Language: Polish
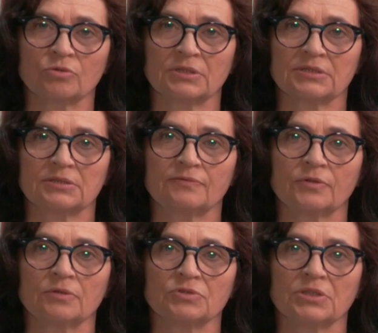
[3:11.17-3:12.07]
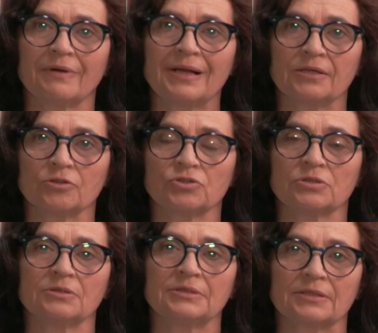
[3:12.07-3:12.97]
która za swoją działalność
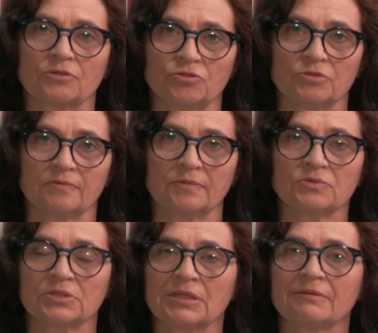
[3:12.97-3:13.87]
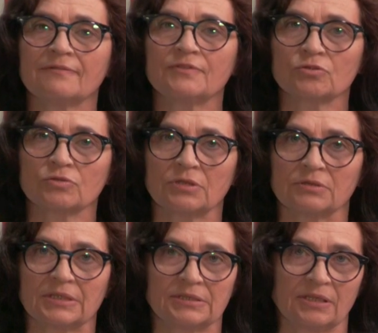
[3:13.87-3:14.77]
solidarnościową została
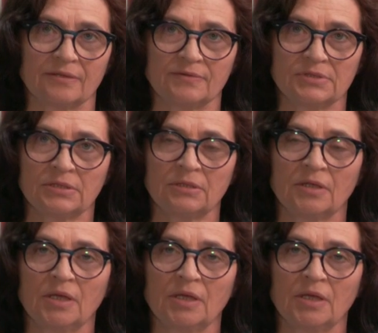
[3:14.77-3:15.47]
wyrzucona z telewizji,